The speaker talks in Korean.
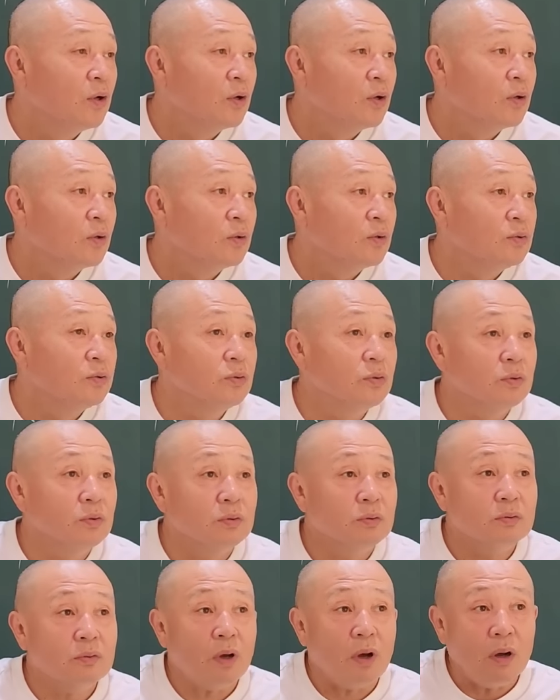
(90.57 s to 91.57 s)

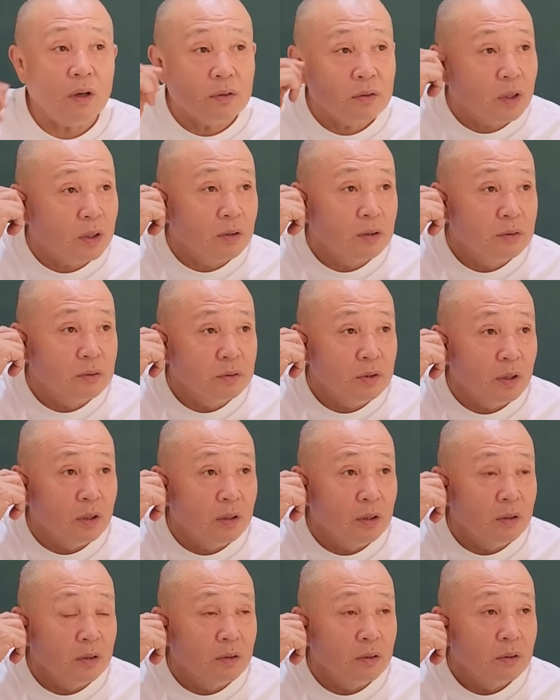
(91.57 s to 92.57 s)
그걸 당난
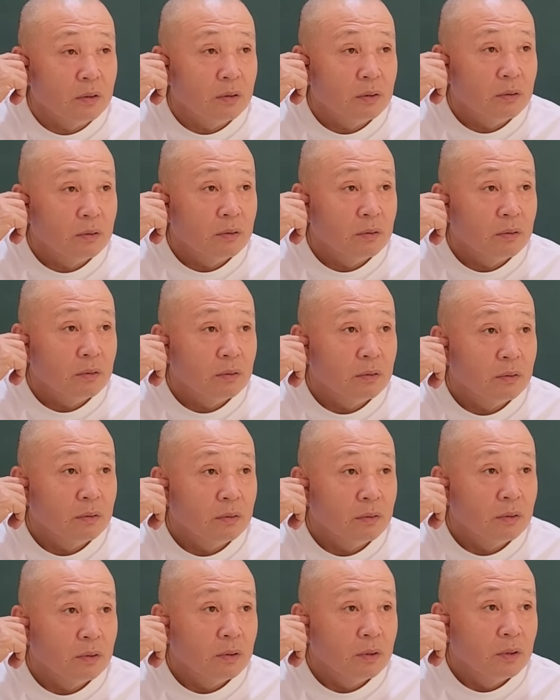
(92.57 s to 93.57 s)
그냥
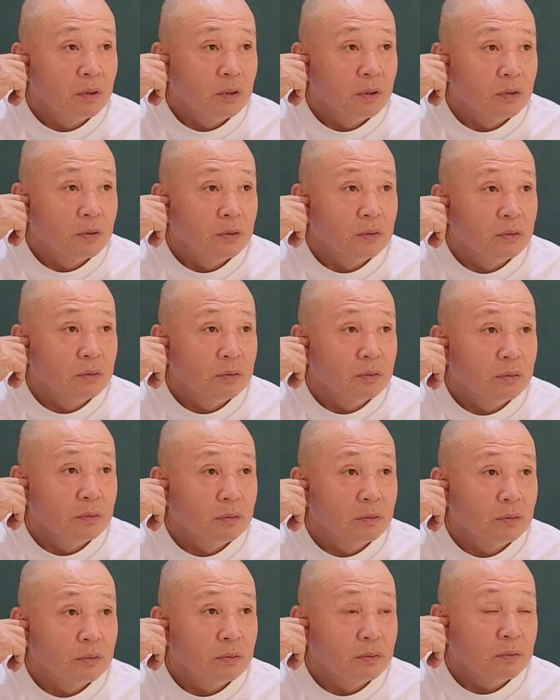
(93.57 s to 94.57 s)
그
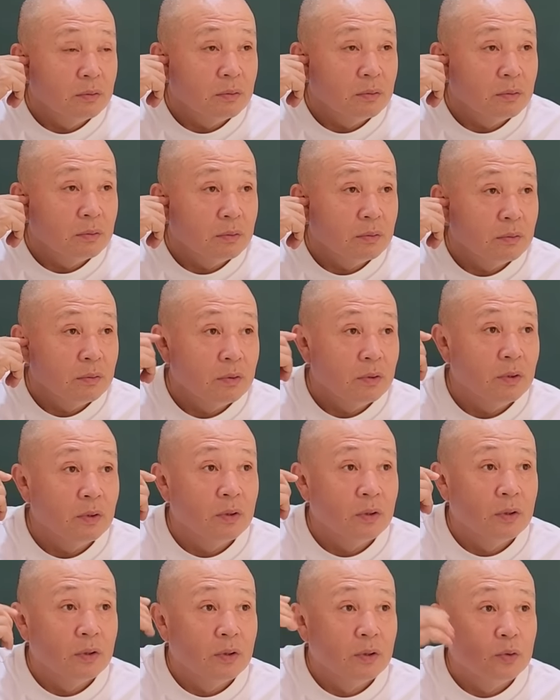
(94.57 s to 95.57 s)

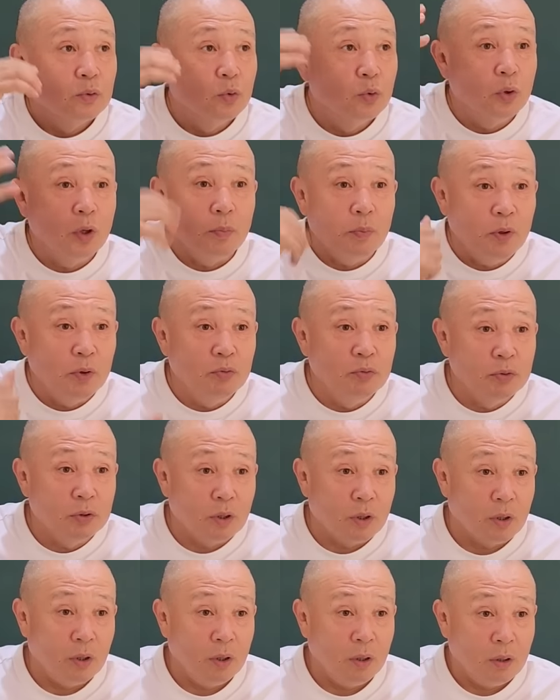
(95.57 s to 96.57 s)
노래 배울
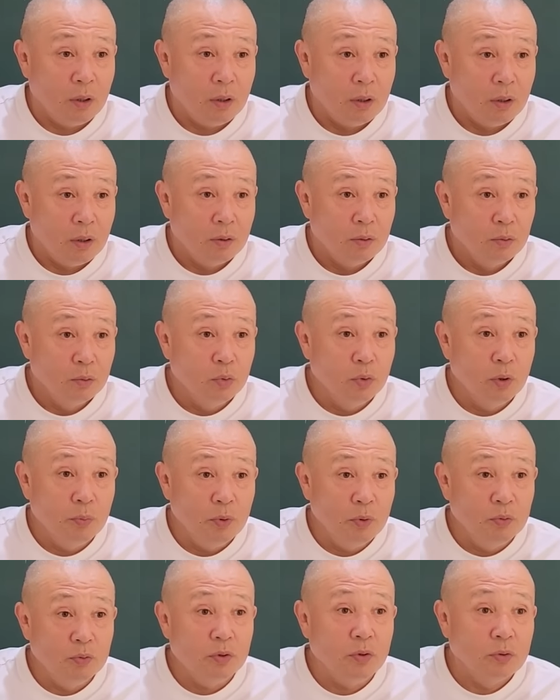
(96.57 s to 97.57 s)
때 노래
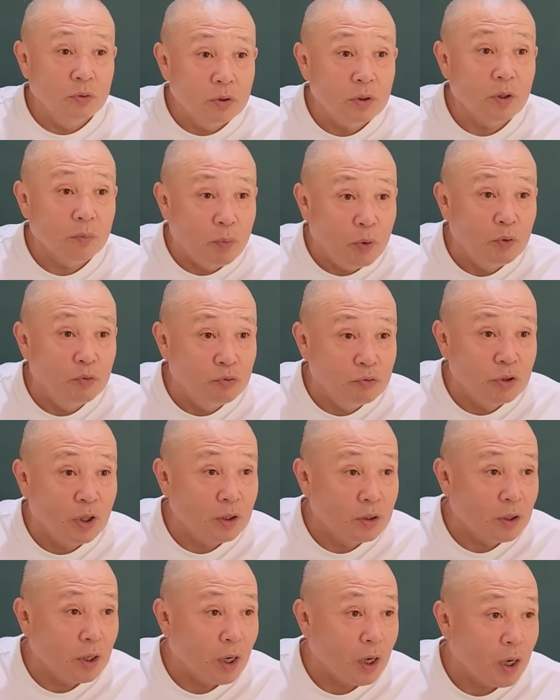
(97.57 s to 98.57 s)
배울 때 어떻게
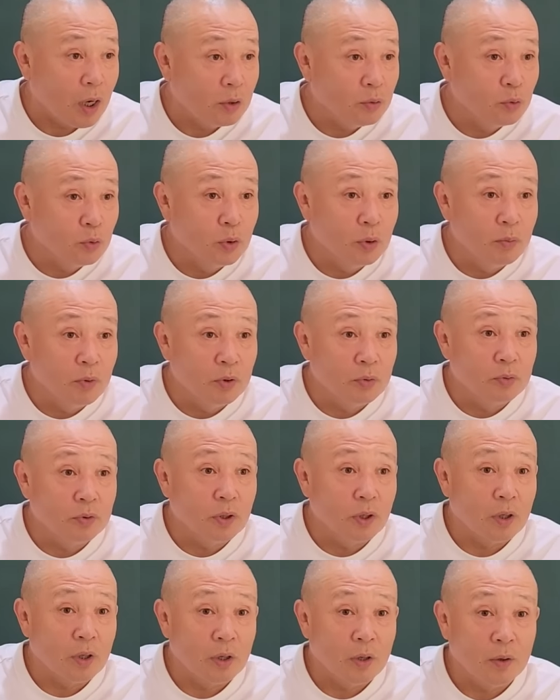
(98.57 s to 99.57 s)
배우느냐 이거야. 노래 배울
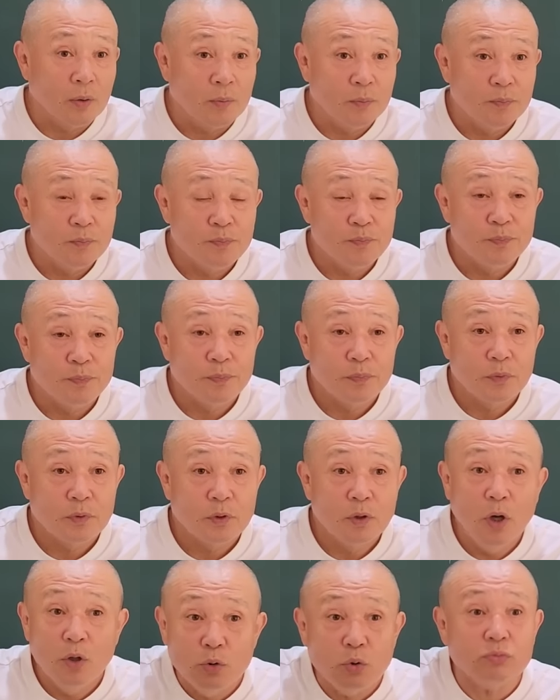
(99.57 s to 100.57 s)
때.
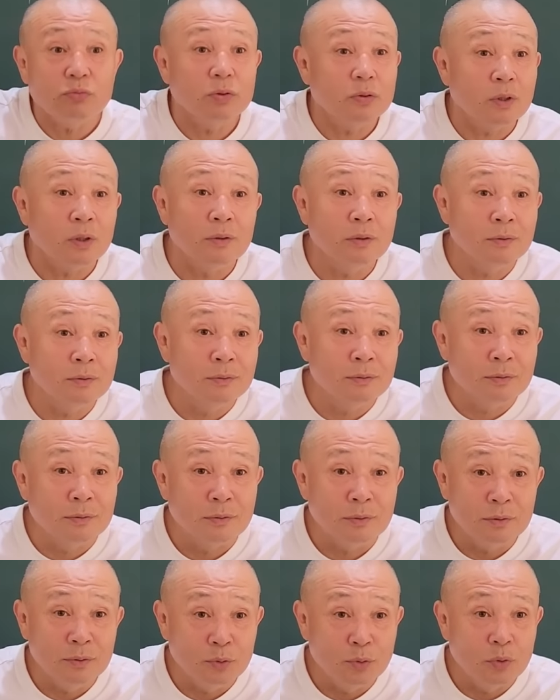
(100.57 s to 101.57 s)
계속 들어야
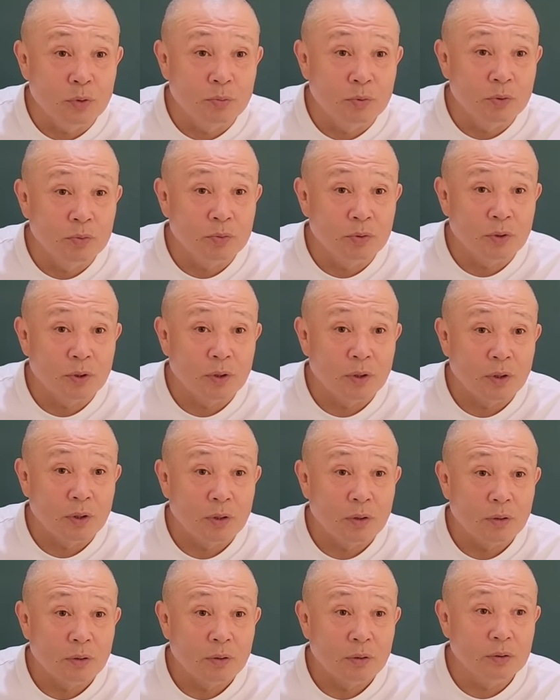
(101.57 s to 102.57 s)
되거든. 노래 배울
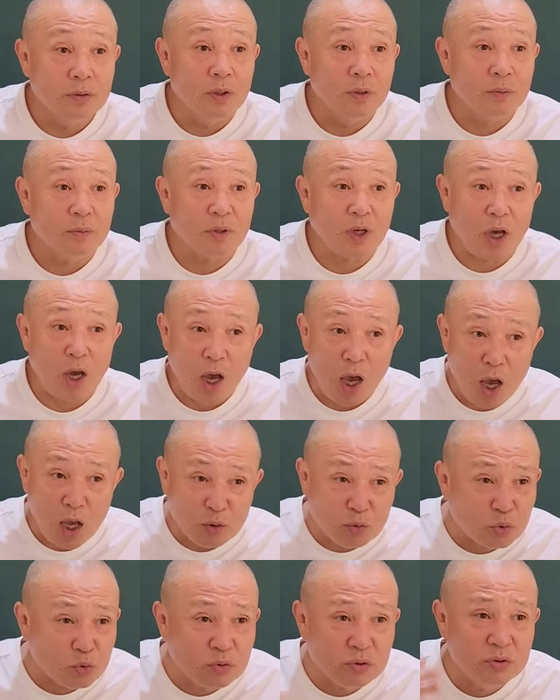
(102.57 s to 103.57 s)
때. 근데
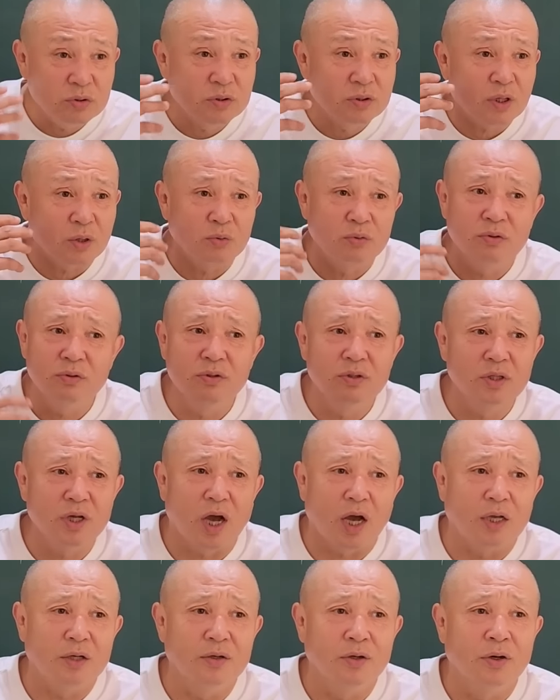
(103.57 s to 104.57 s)
계속 듣는다고 듣는
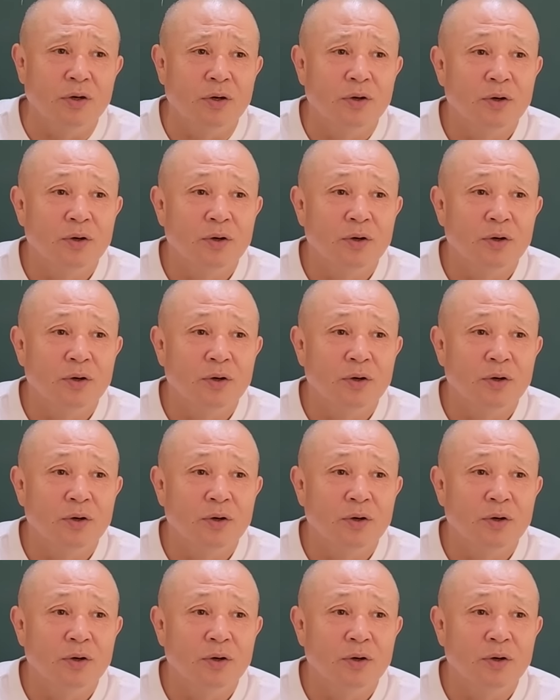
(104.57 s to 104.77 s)
게 아니야.